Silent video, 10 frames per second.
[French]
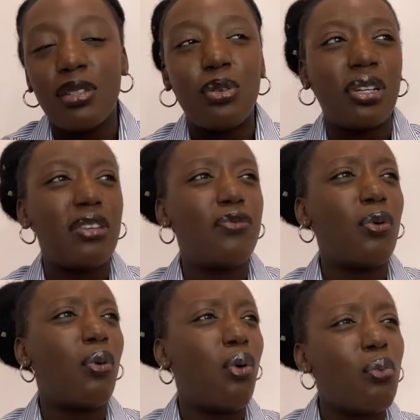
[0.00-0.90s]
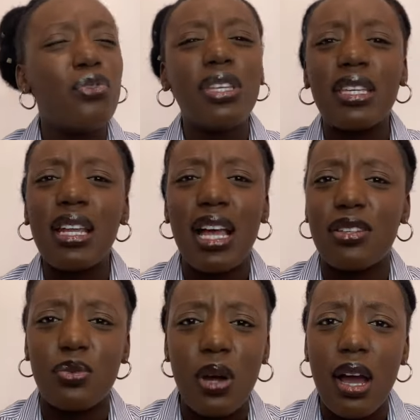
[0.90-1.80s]
Donc, il faut communiquer la
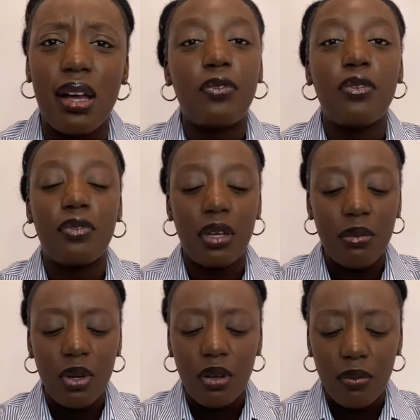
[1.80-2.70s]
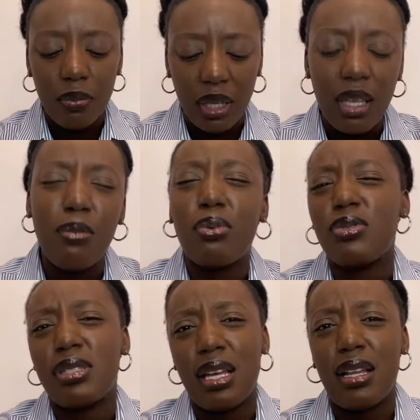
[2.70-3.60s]
joie. faut vraiment prier pour
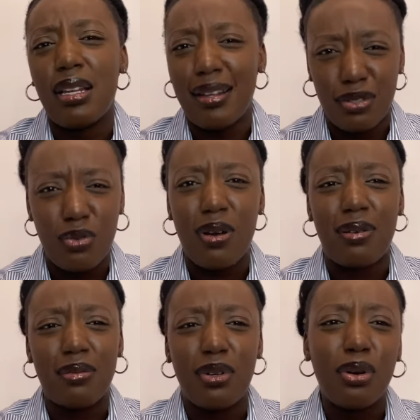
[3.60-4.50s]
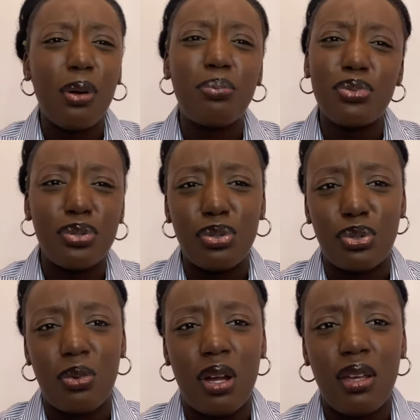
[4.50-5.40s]
ça, la joie, encore plus de
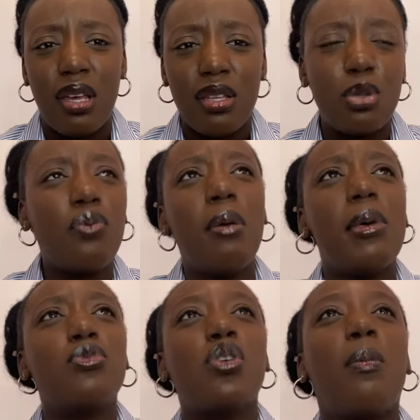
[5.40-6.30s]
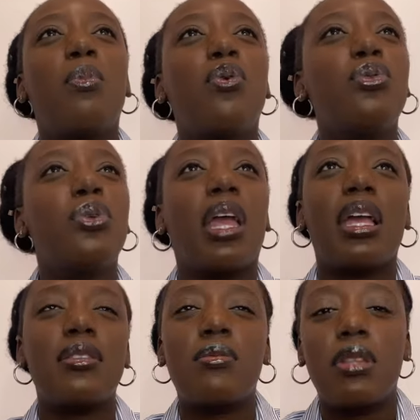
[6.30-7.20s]
joie. Souvent même, tu as beaucoup de
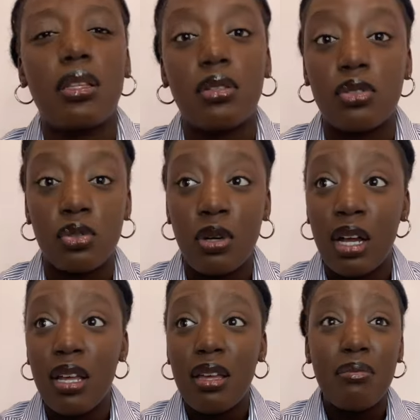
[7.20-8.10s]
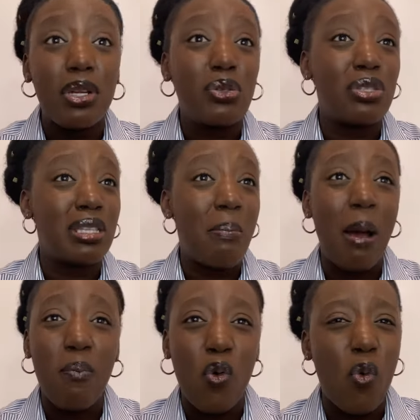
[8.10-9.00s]
raisons d'être en joie, mais tu sais pas
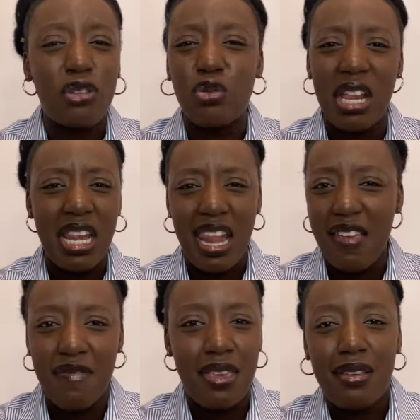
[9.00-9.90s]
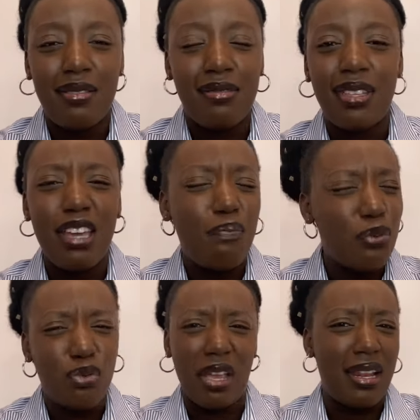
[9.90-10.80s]
pourquoi tu es énervé. Et puis,
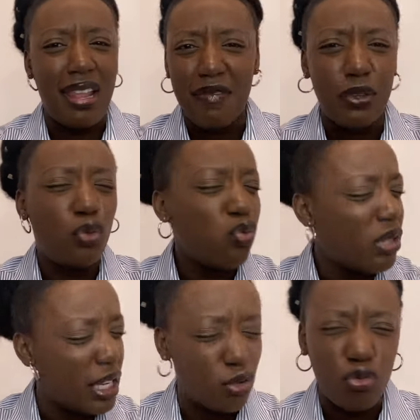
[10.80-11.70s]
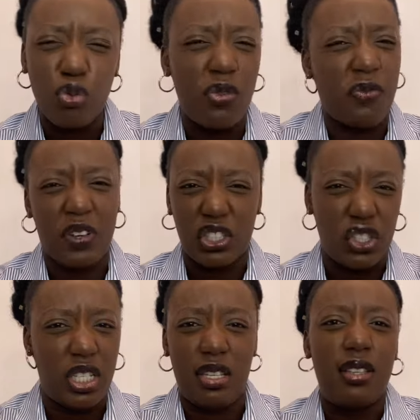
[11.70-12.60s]
tu es énervé tous les jours, tu es
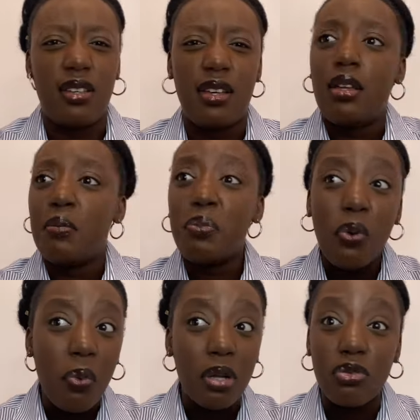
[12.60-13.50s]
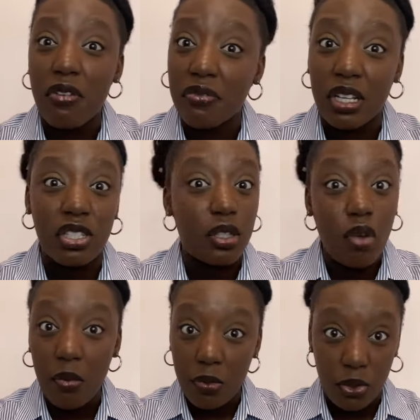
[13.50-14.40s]
fâché. Pourquoi tu es fâché
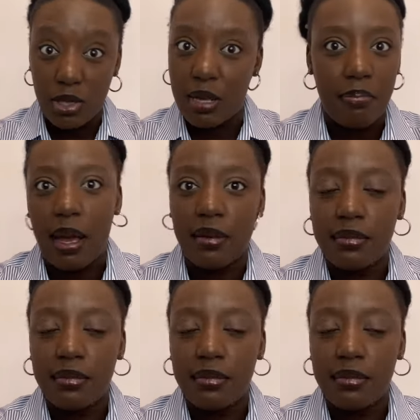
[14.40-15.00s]
Toi-même, tu ne sais pas.